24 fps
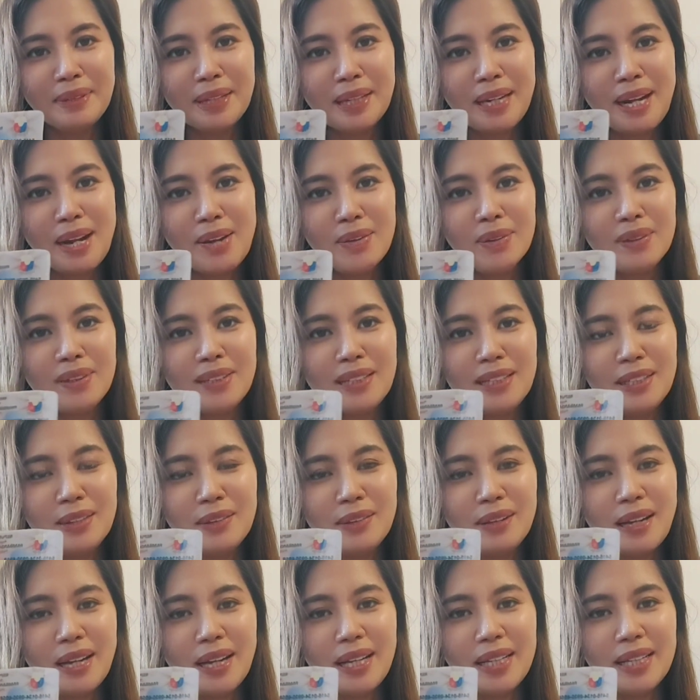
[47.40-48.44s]
para akong
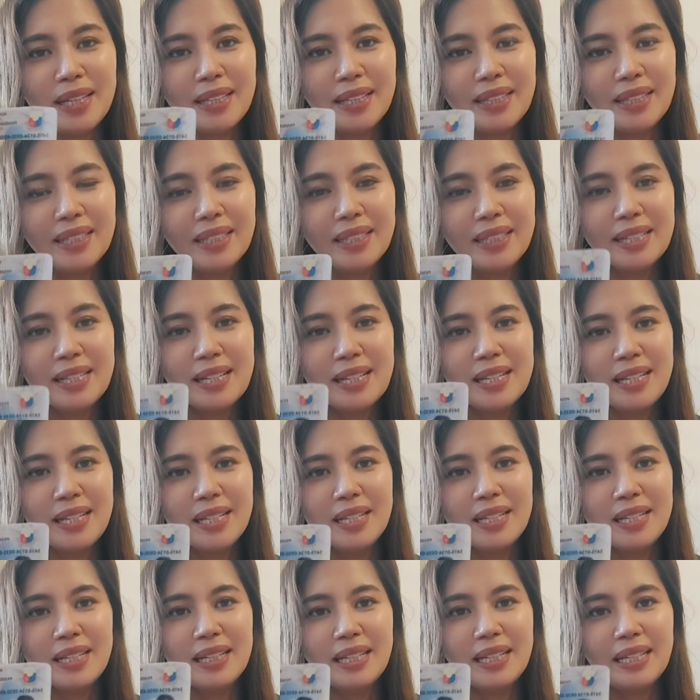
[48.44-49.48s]
linoray.
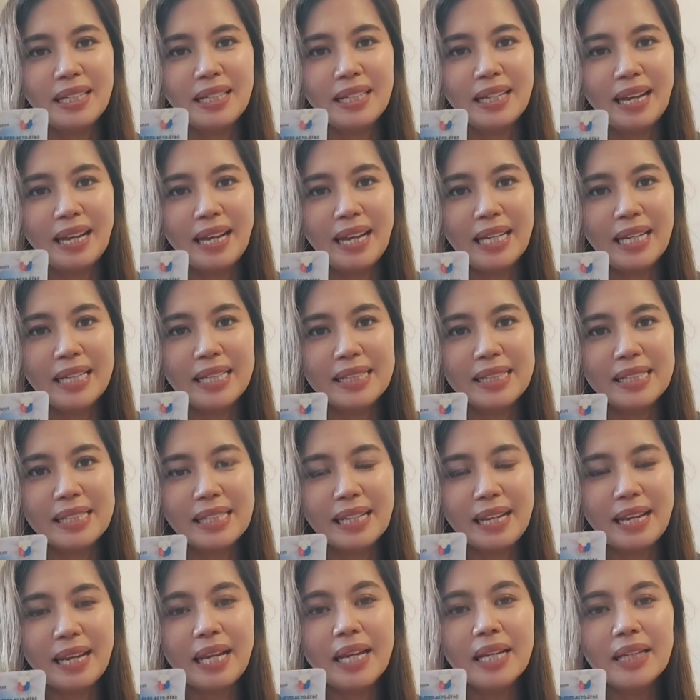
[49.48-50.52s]
Yan guys.
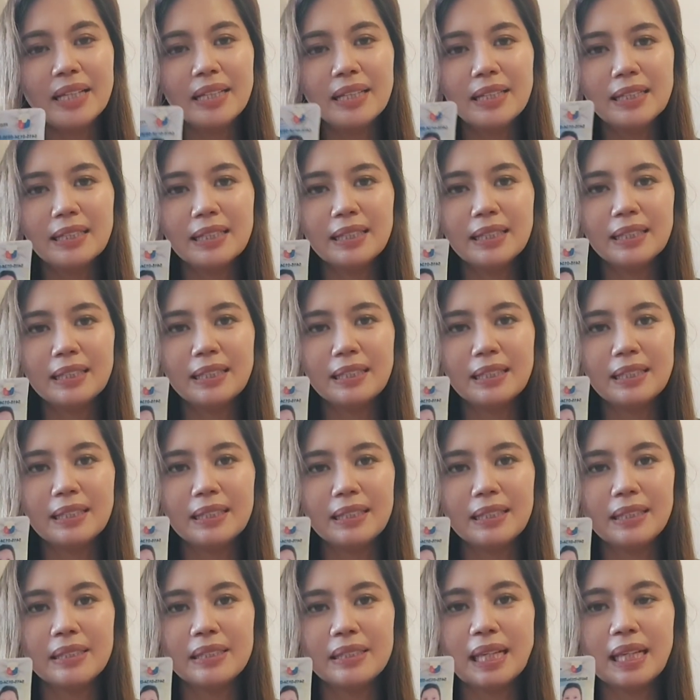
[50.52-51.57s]
At
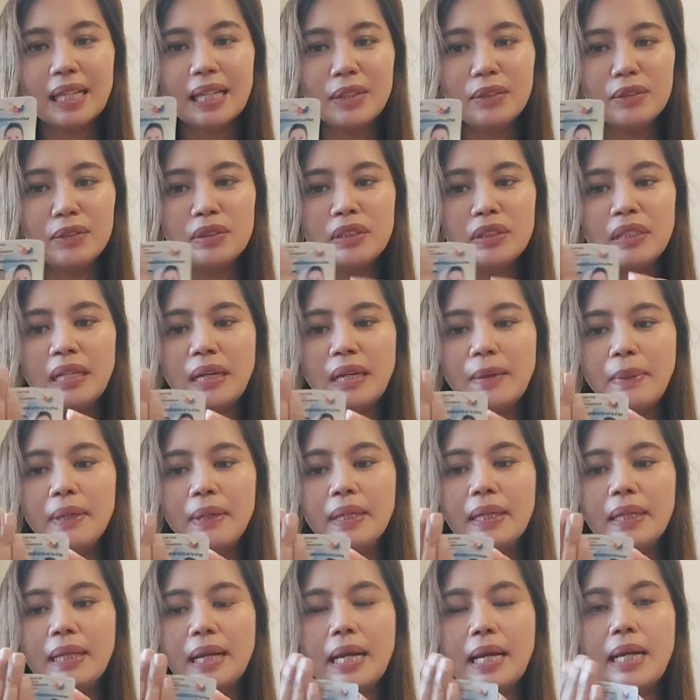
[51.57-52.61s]
sa likod niya
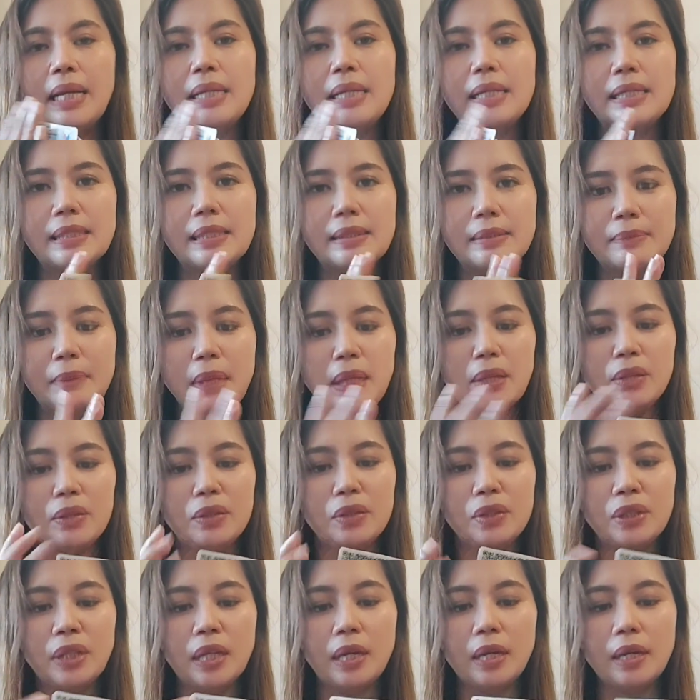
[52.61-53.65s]
naman guys, meron
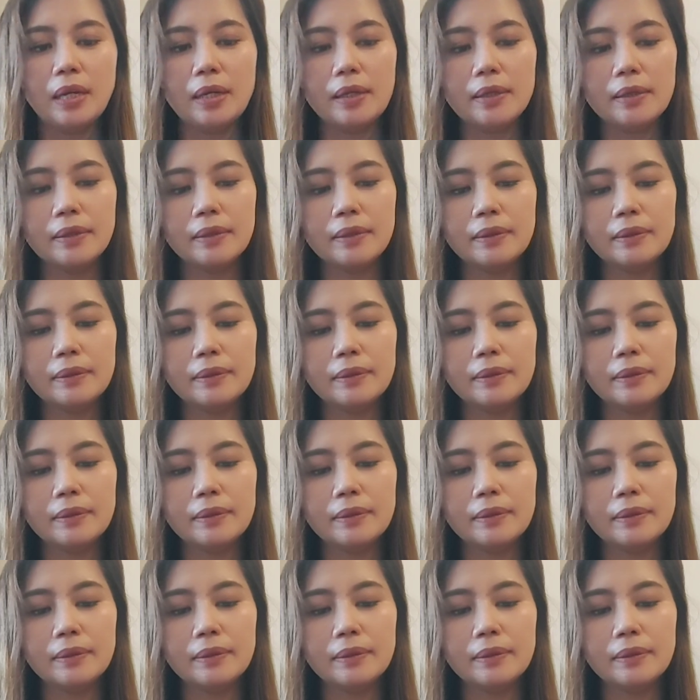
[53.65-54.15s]
siyang